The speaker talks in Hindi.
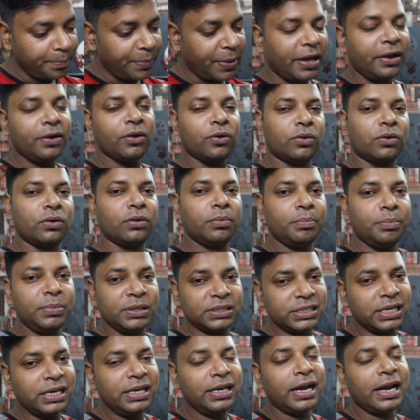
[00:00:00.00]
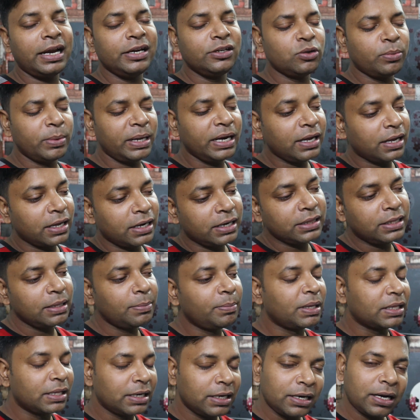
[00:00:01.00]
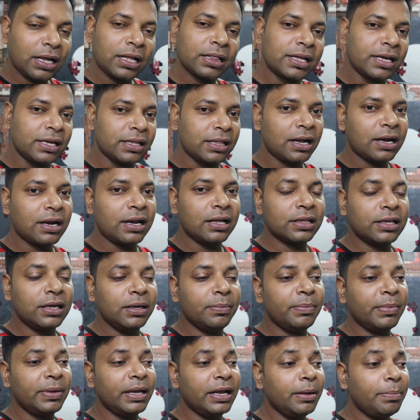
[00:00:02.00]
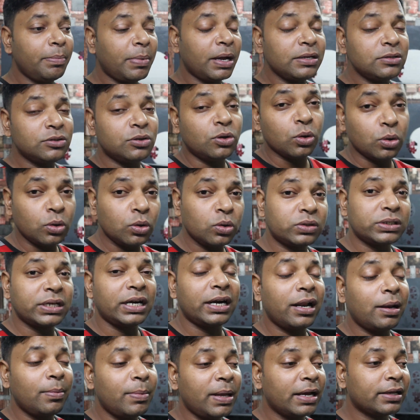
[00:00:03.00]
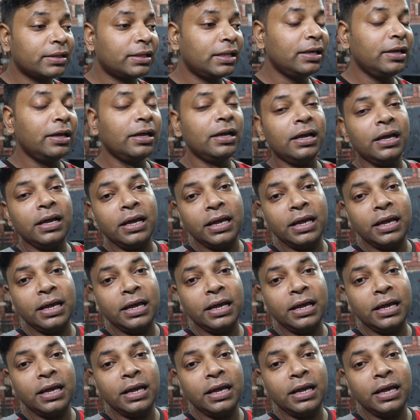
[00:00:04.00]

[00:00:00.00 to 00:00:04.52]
पहनो पिछली राइड जो मैंने करी थी बद्रीनाथ केदारनाथ की मेरे पास दो सैडल बैग थे